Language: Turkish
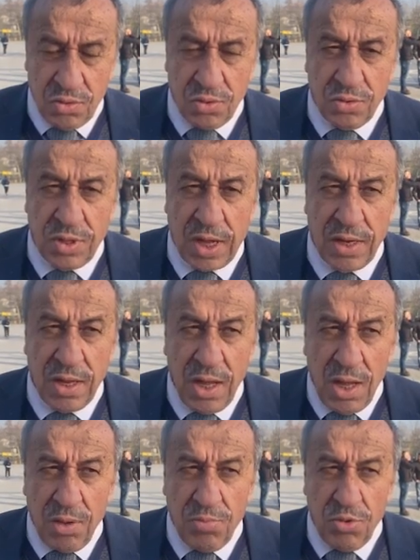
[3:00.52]
güruhlar
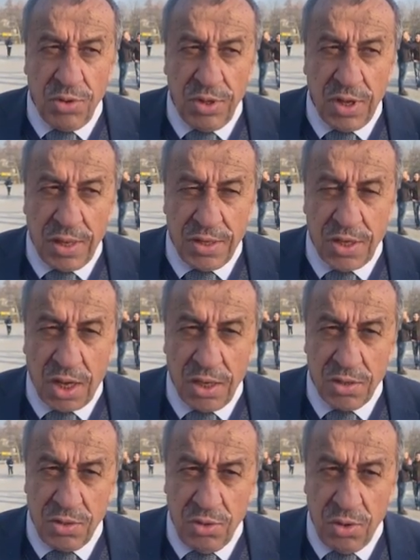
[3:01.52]
bunu yanlış
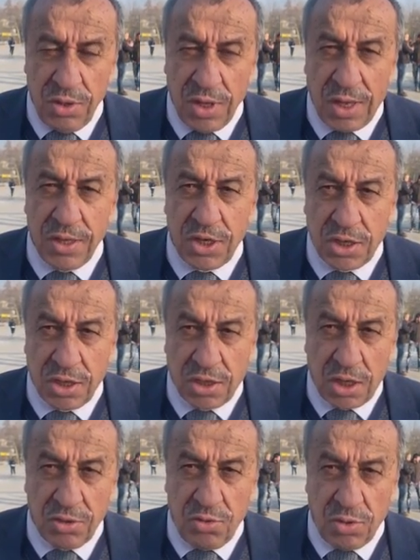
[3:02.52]
algılıyor, yanlış
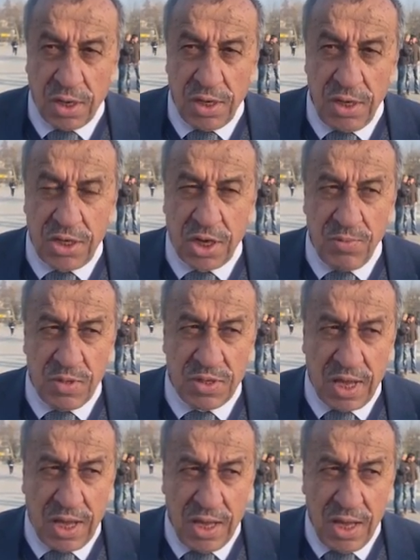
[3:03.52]
tanıtıyorlar.
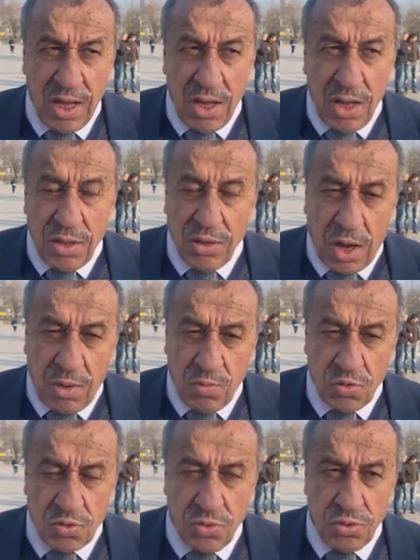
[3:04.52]
İlçemizde
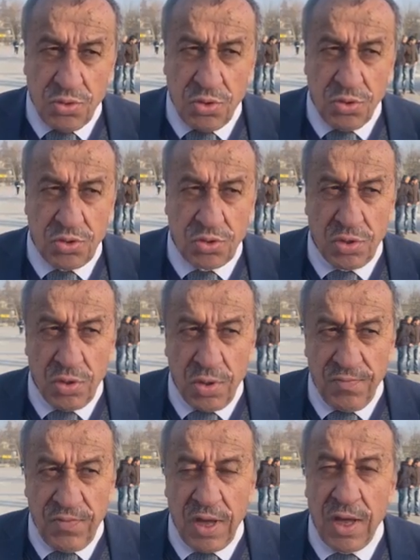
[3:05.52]
namuslu, dürüst
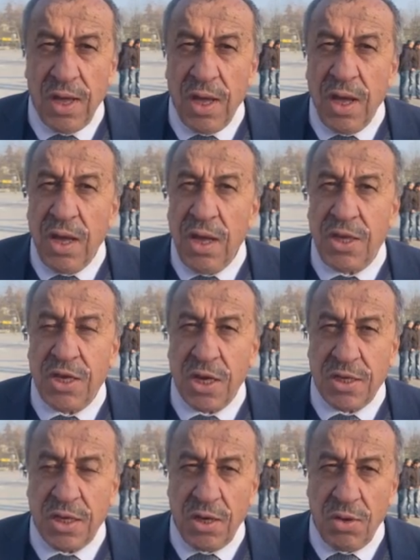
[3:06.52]
ve
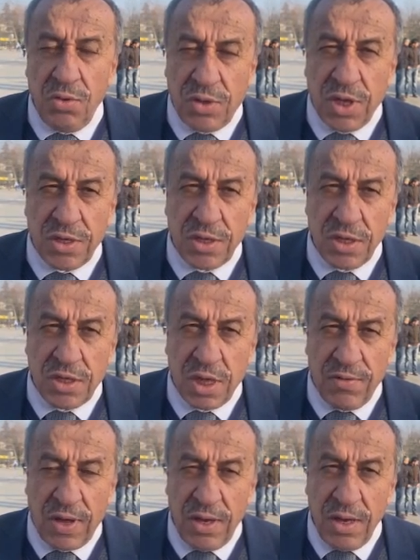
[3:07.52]
ilçesini, ülkesini
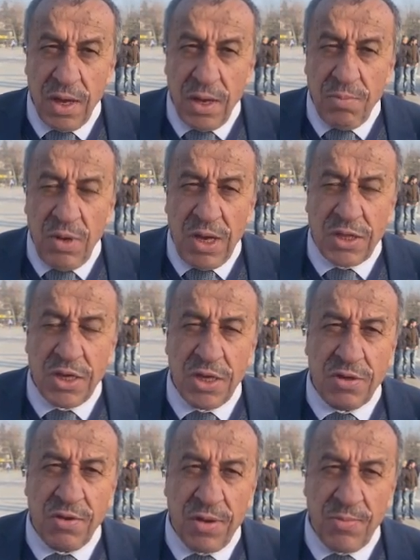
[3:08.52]
seven milletini
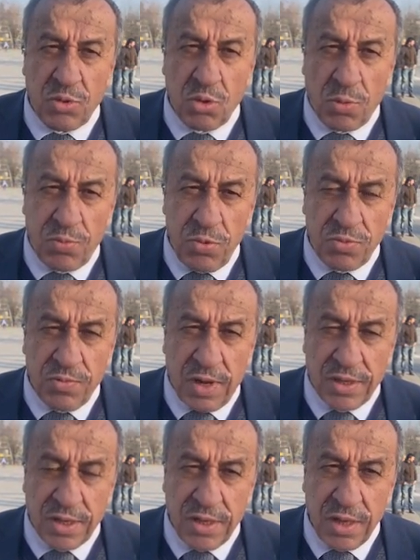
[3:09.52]
seven bir topluluk
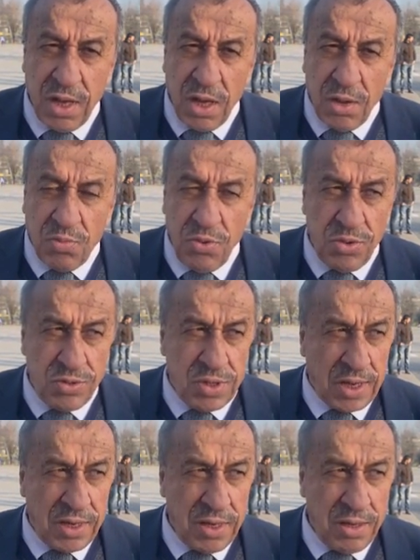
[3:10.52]
vardır. Bu
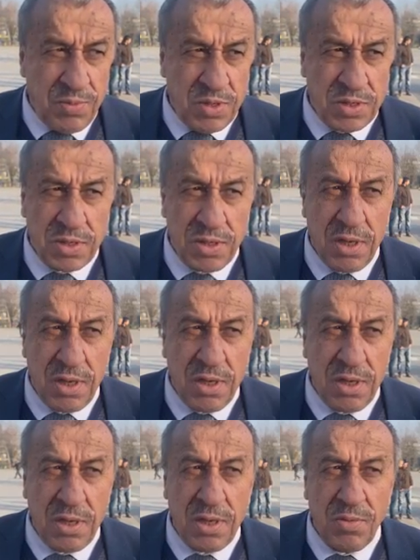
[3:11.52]
yüzden e, biz e,
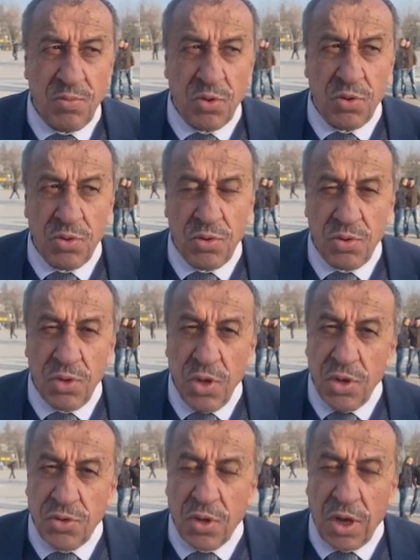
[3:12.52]
bu
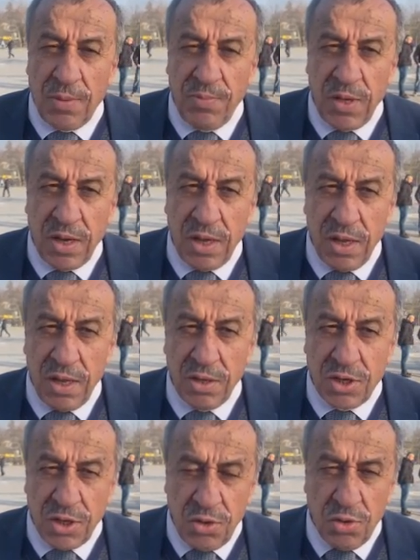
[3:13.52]
söylemleri
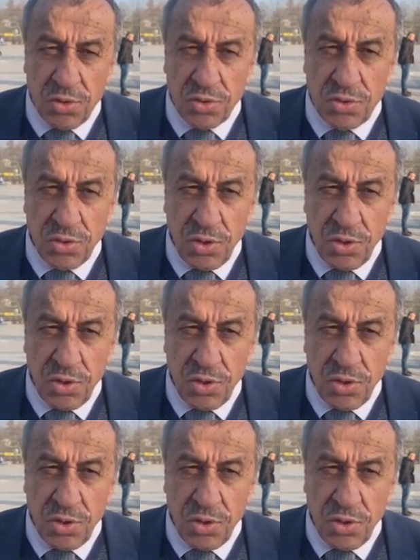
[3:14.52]
kınıyoruz